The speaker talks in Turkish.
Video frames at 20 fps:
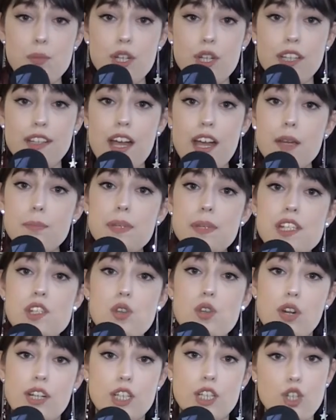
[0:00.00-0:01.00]
bu kadar. Bir
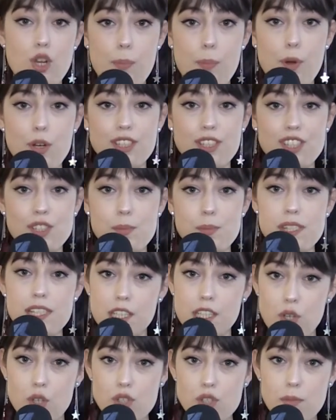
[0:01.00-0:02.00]
sonraki röportajımızda
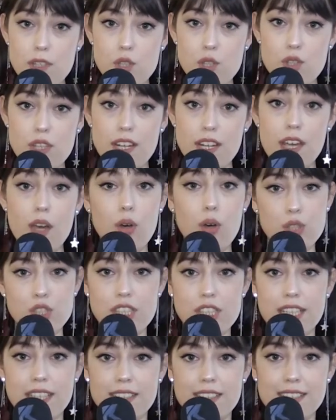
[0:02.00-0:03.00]
görüşmek üzere.
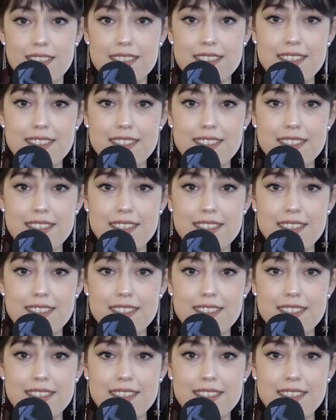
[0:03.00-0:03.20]
Hoşçakalın.